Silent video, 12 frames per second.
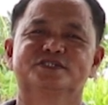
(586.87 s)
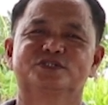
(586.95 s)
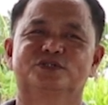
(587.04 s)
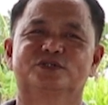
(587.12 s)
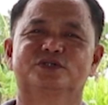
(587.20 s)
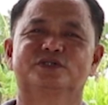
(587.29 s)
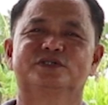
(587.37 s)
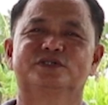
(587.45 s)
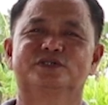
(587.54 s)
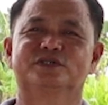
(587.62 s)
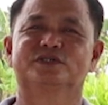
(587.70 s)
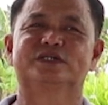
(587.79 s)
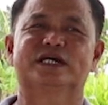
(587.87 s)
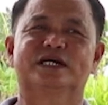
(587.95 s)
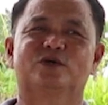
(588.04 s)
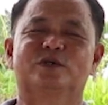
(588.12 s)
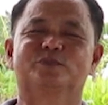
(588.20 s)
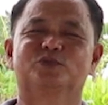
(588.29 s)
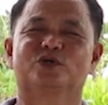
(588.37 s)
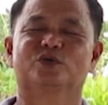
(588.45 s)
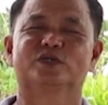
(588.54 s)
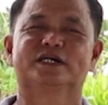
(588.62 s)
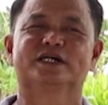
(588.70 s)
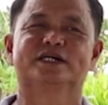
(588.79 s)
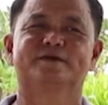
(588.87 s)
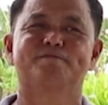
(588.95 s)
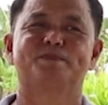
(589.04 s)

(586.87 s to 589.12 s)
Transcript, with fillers: So, nakakon po ako ng